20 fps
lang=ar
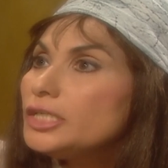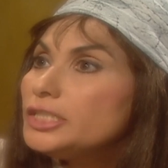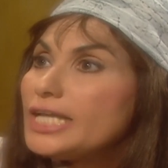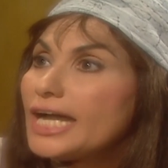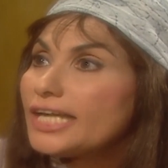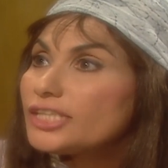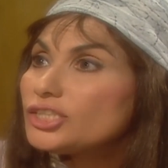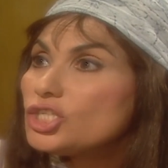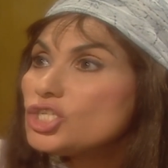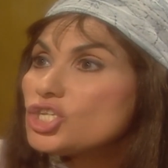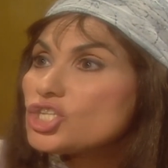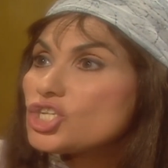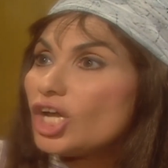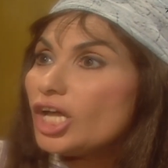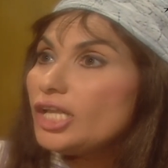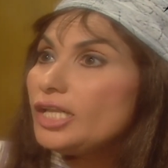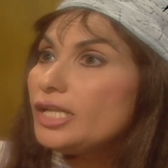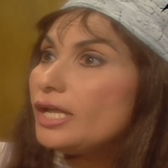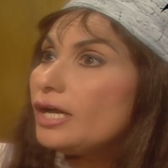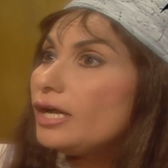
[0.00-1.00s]
يا اختي ان
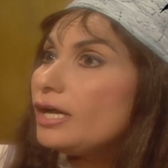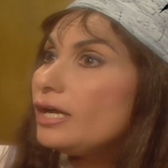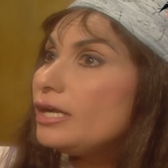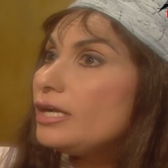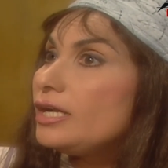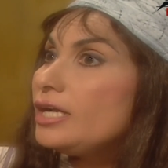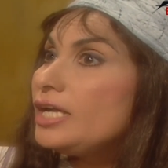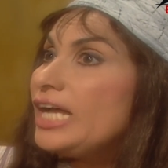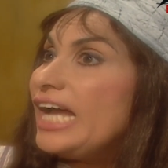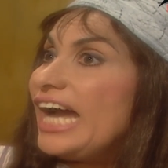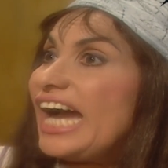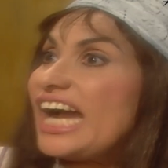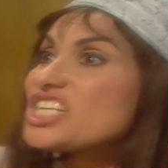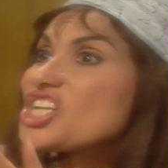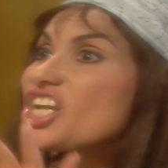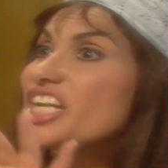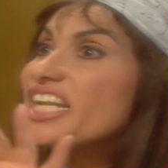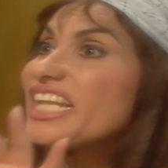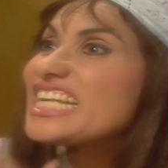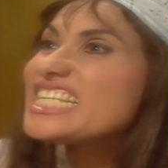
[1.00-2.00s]
شاء الله
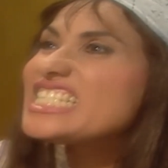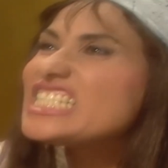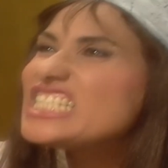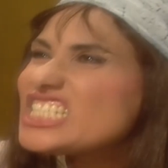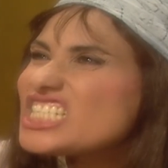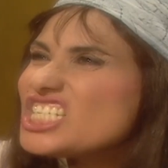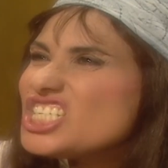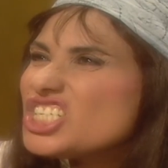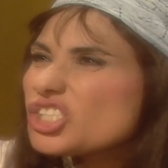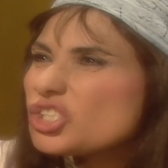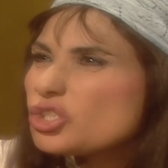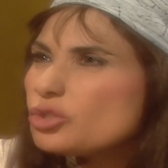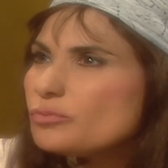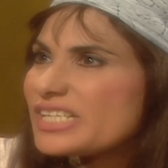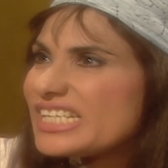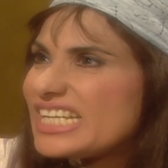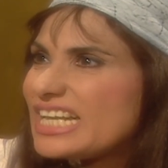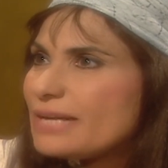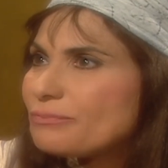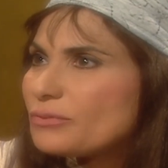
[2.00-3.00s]
عشان خنزيره يقطم
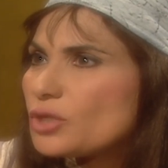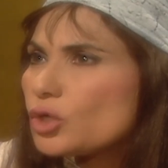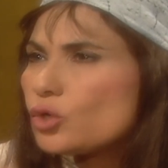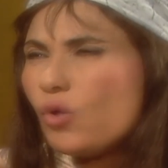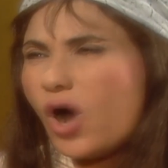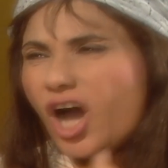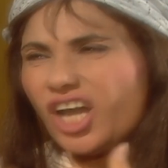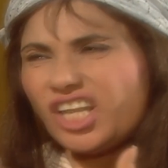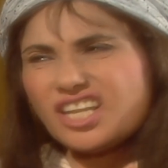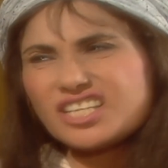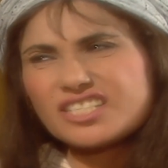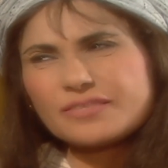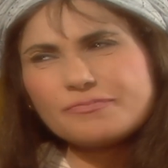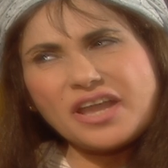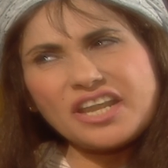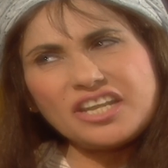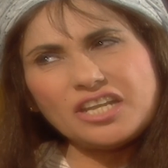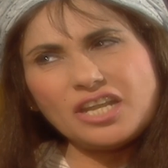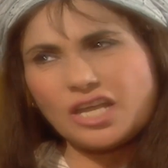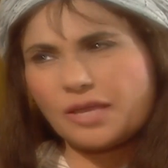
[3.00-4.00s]
رقبتك واخلص
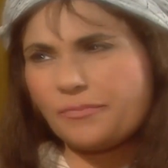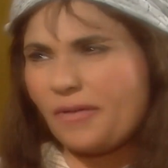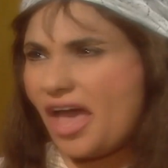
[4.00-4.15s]
منك